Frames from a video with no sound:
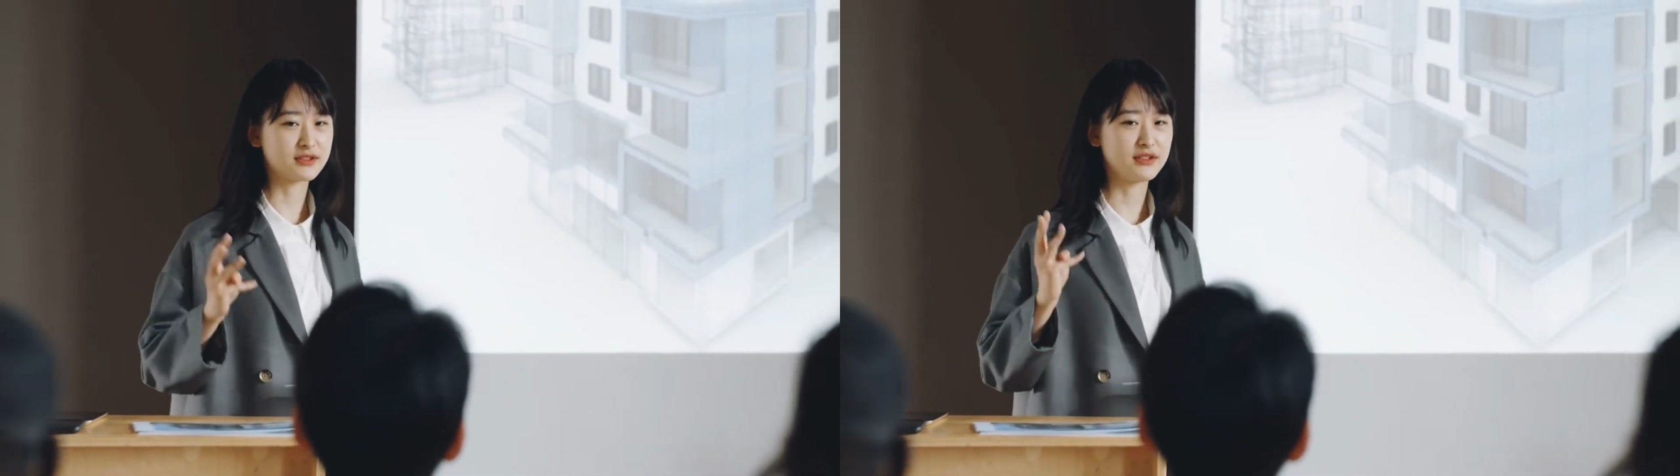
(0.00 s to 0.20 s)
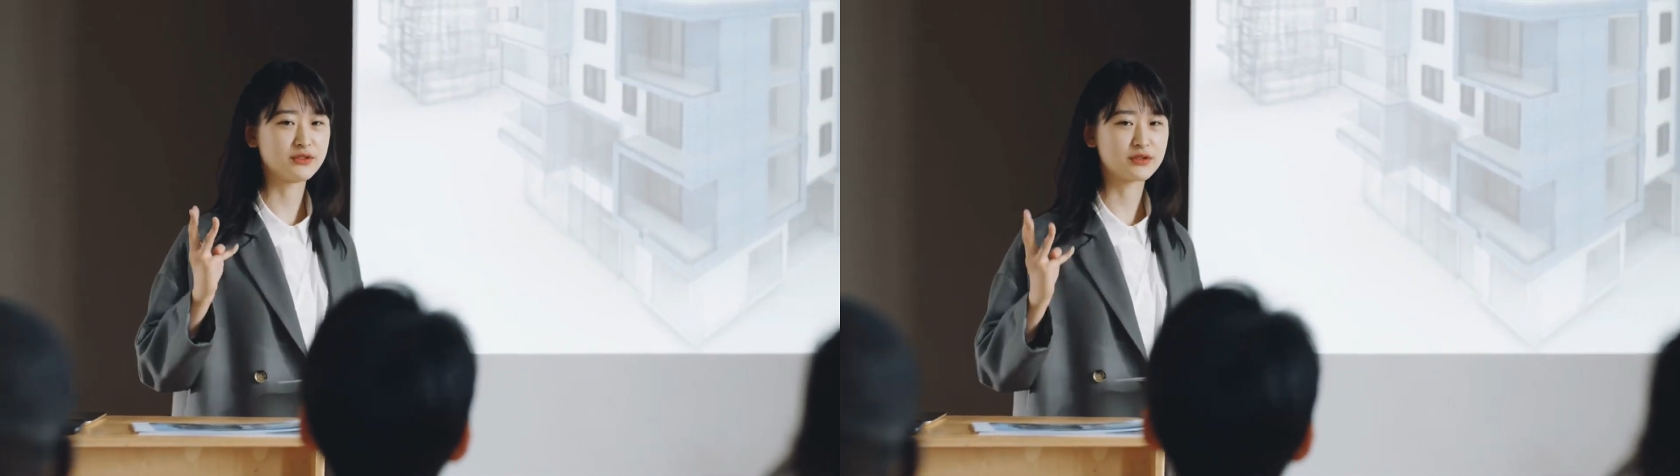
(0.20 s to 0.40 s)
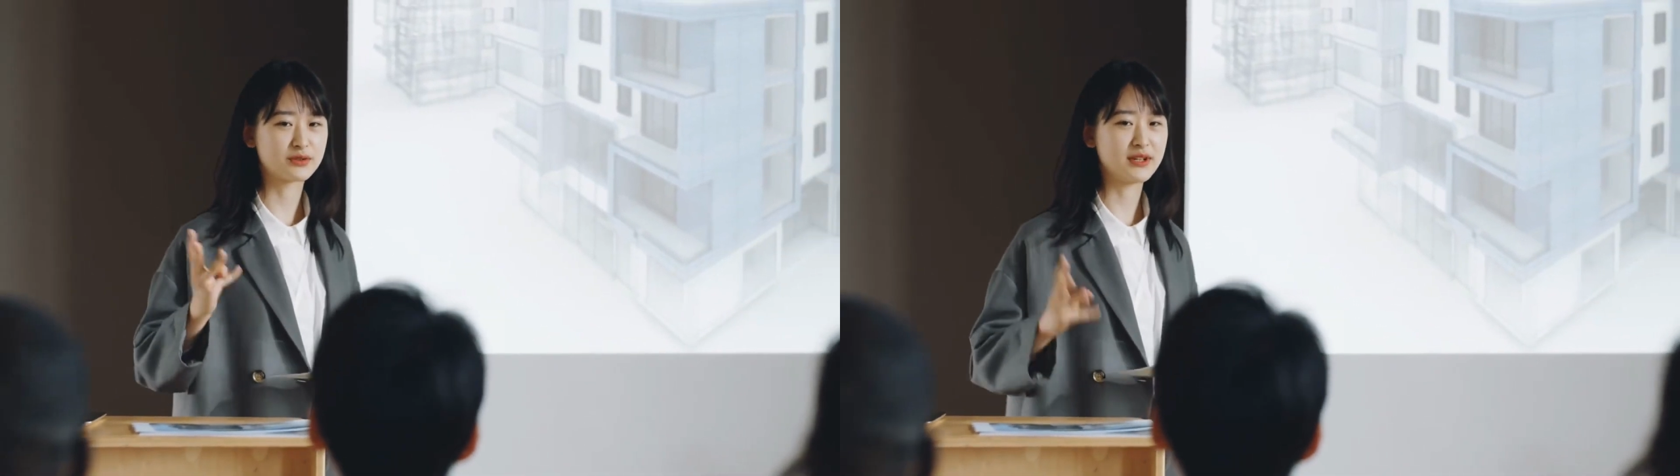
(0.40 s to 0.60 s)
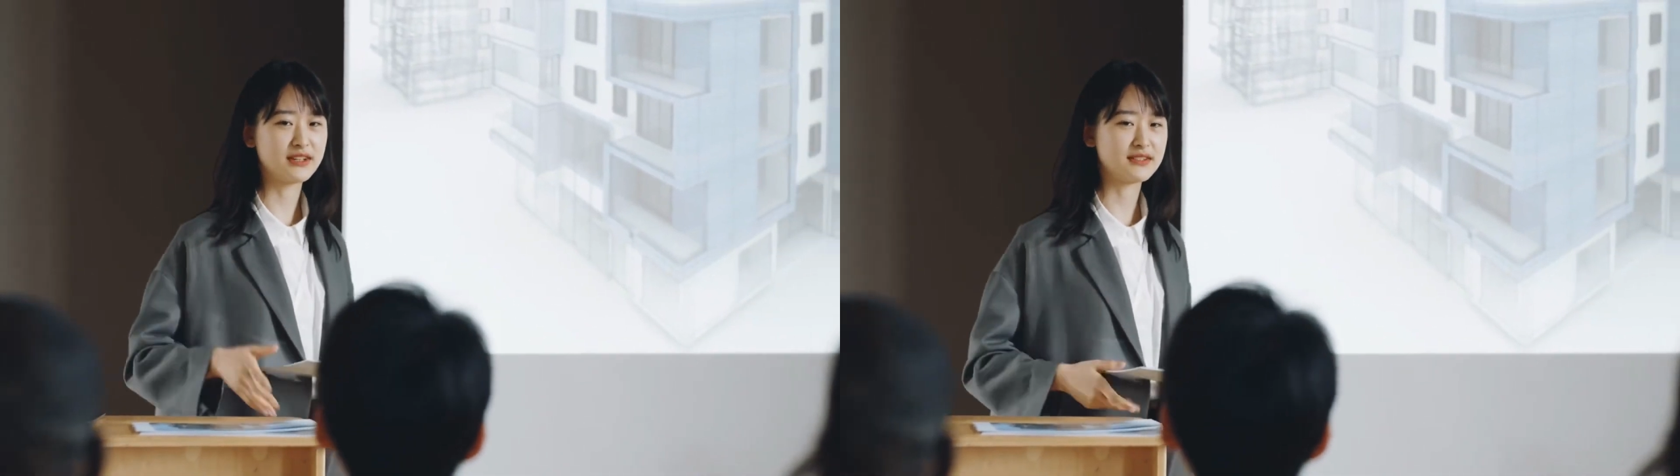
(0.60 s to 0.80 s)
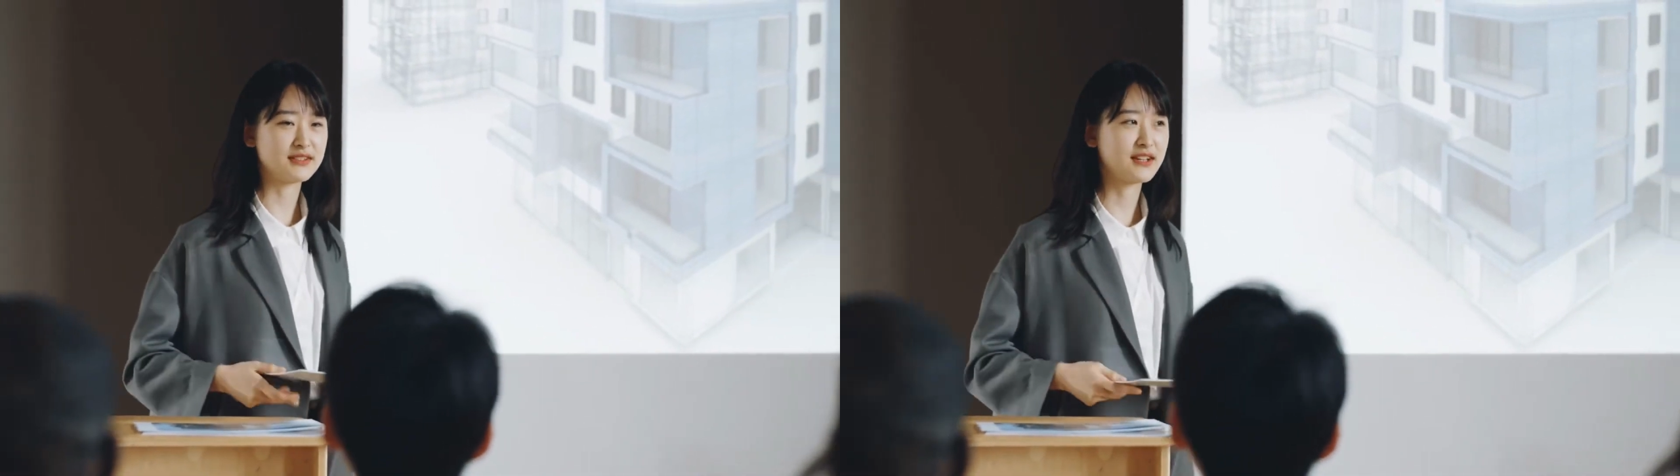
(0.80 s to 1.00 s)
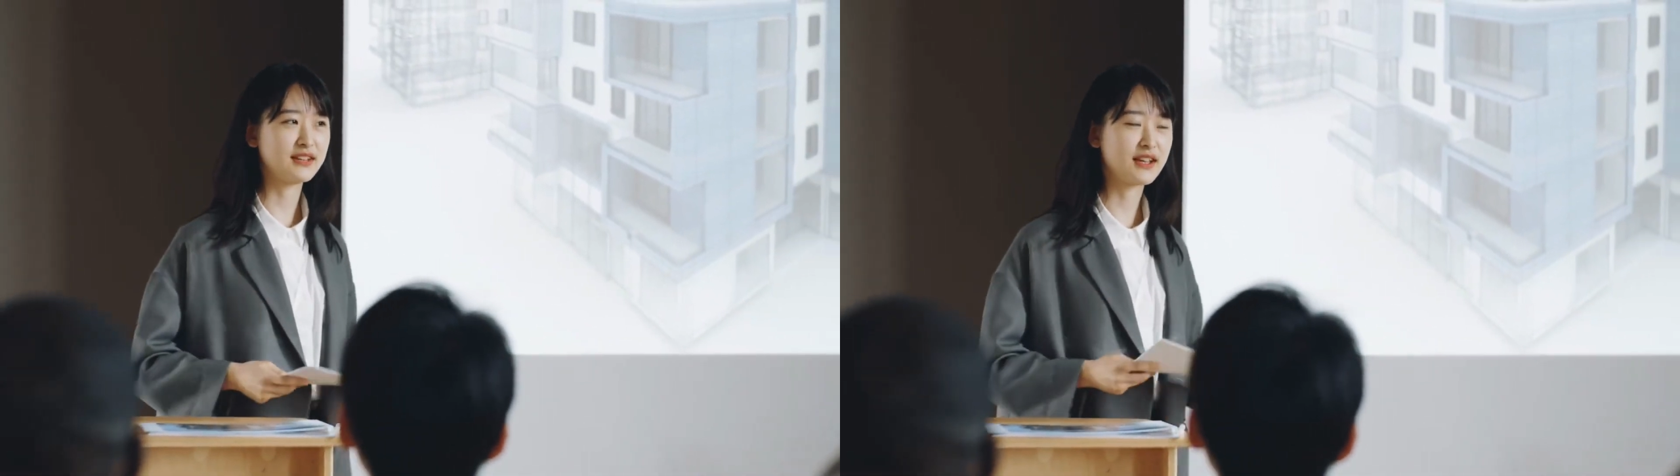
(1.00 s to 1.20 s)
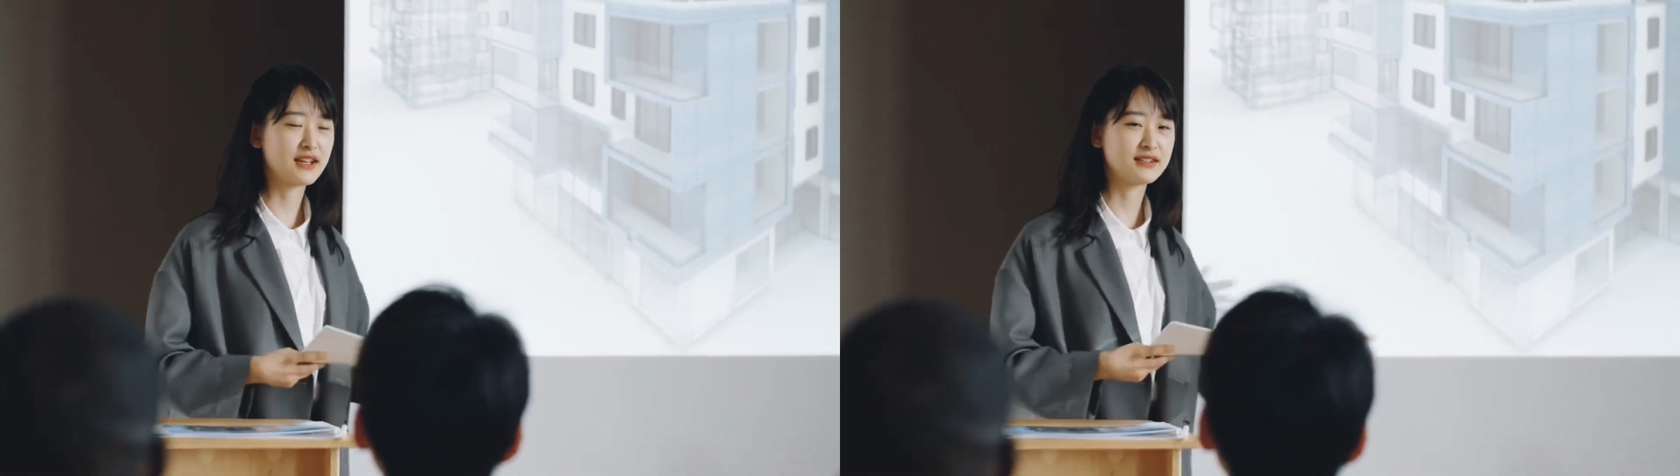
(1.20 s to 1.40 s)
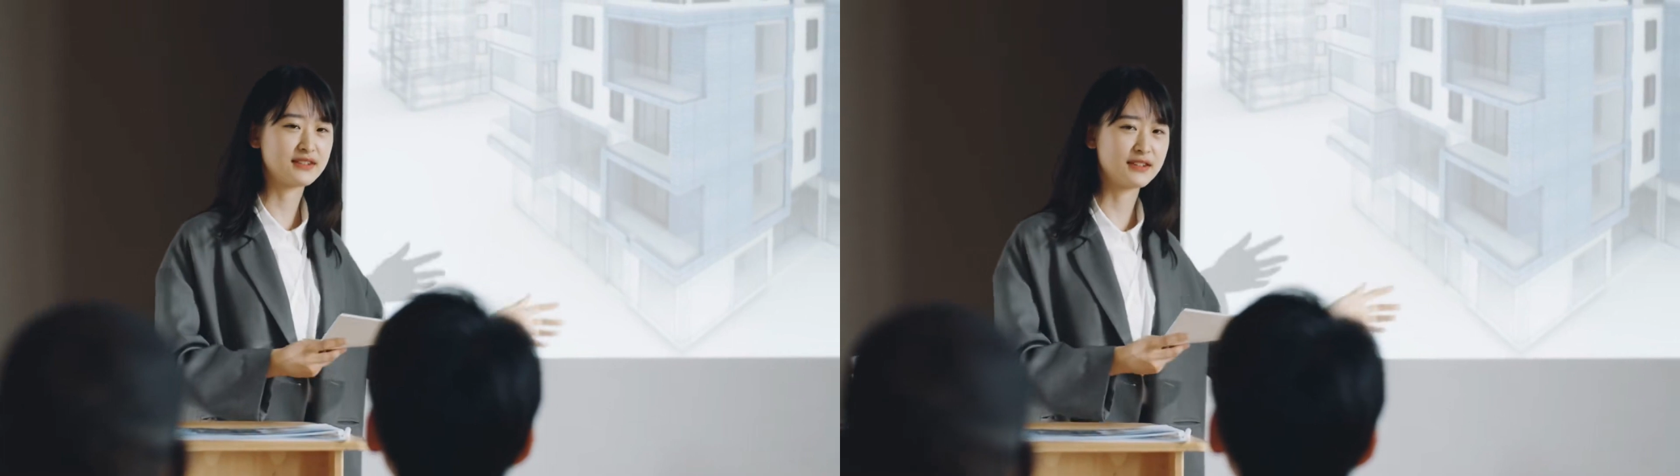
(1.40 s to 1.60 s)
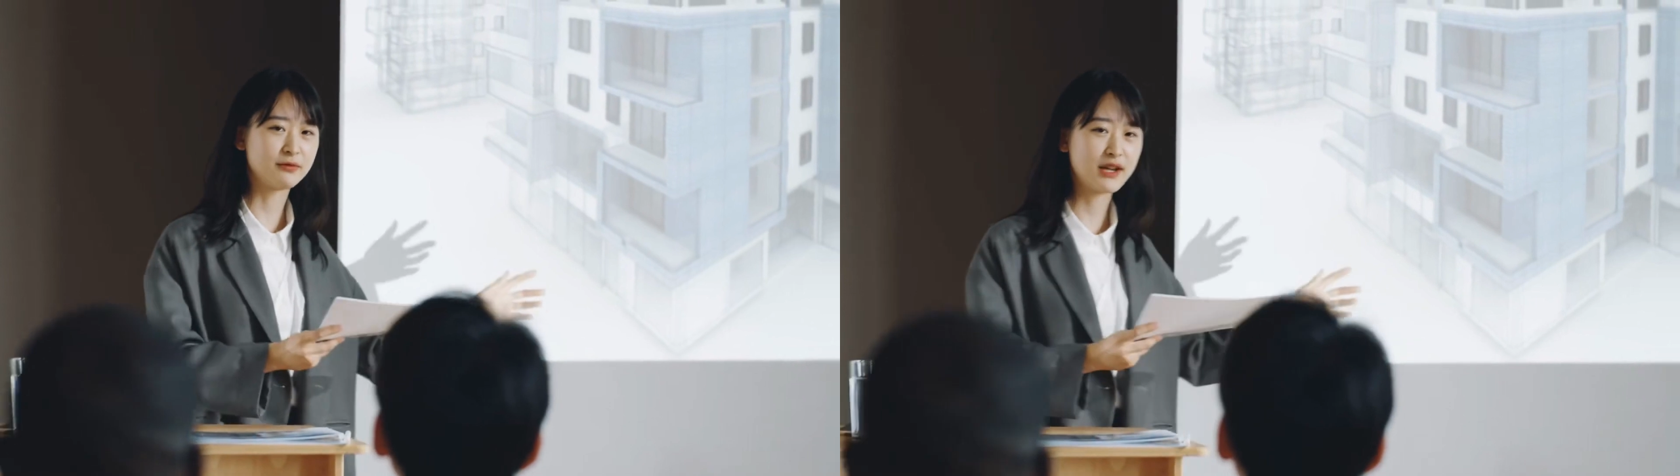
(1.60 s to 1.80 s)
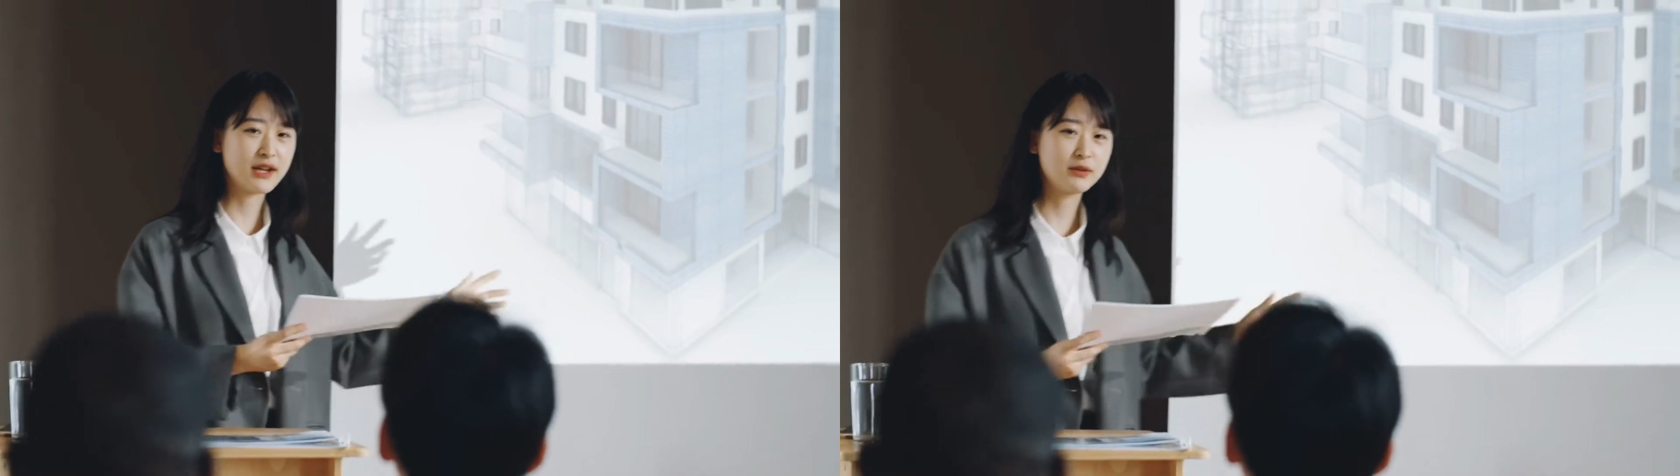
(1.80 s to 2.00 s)
đi tìm.
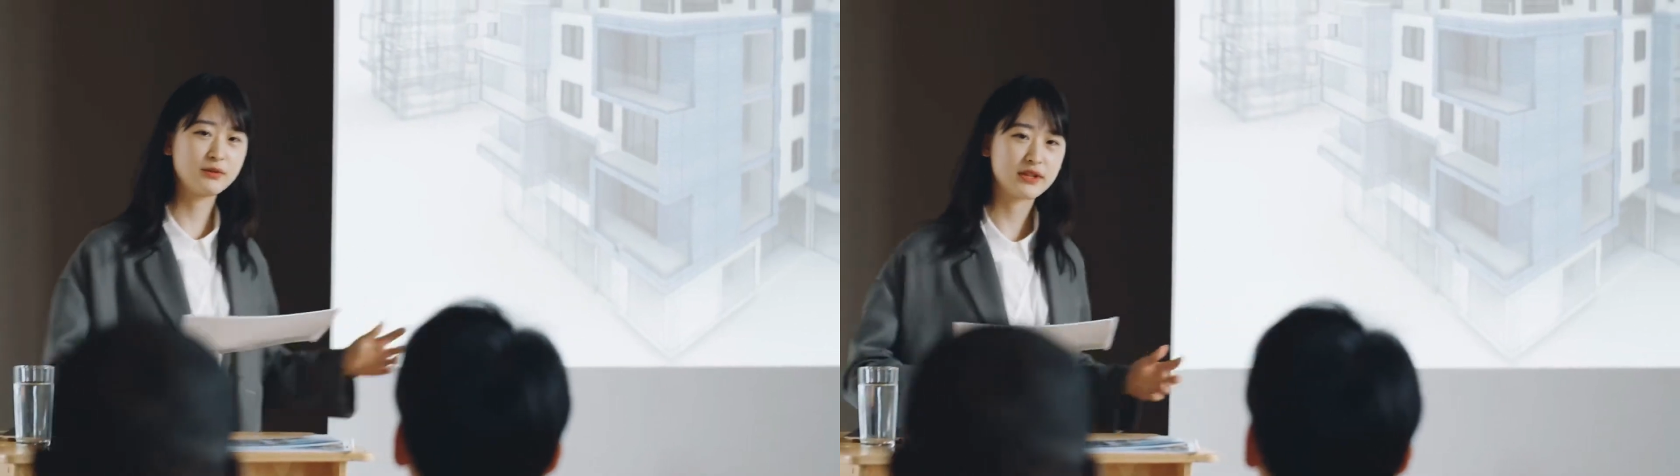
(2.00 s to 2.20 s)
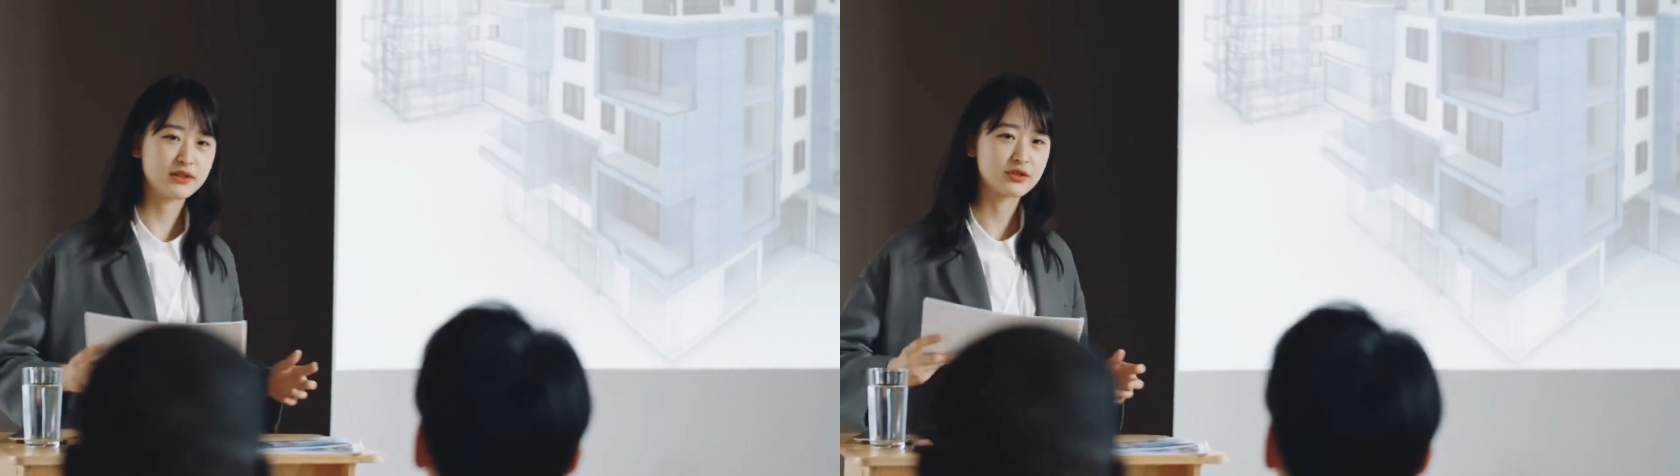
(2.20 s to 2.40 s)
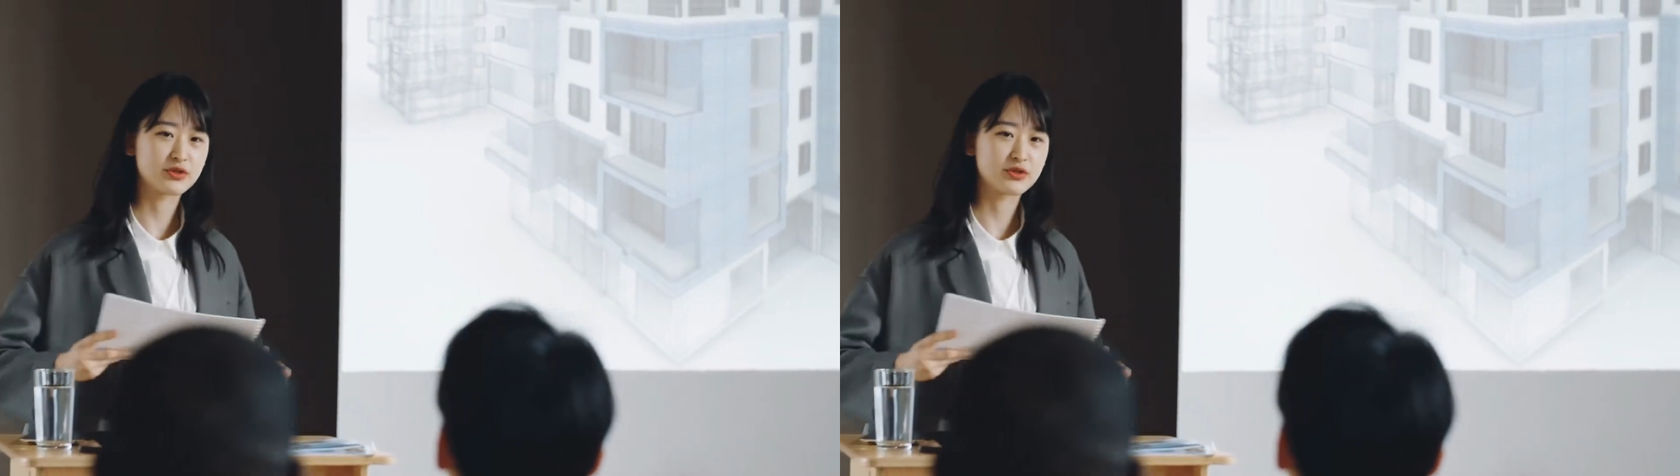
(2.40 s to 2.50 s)
Nhanh, gạch